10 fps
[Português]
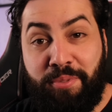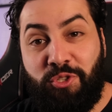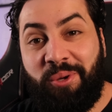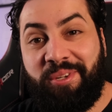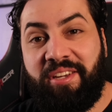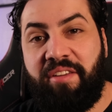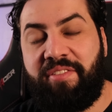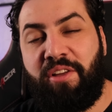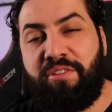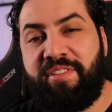Fala pessoal, aqui quem
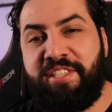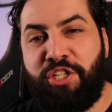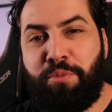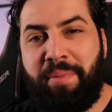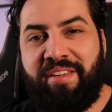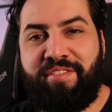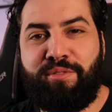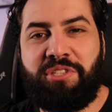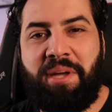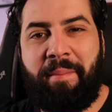fala é o Vini, sejam
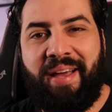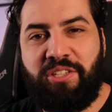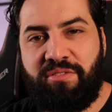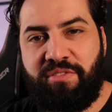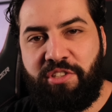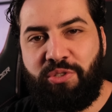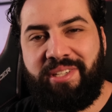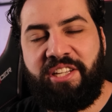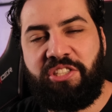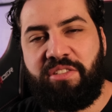bem-vindos a mais um
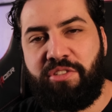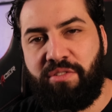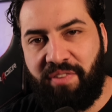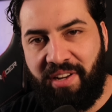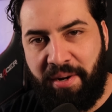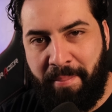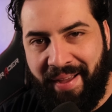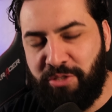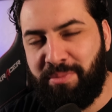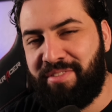vídeo e neste vídeo eu vou falar
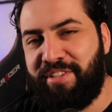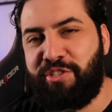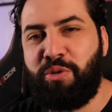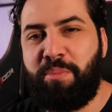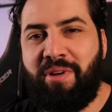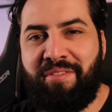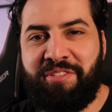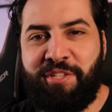mais uma vez sobre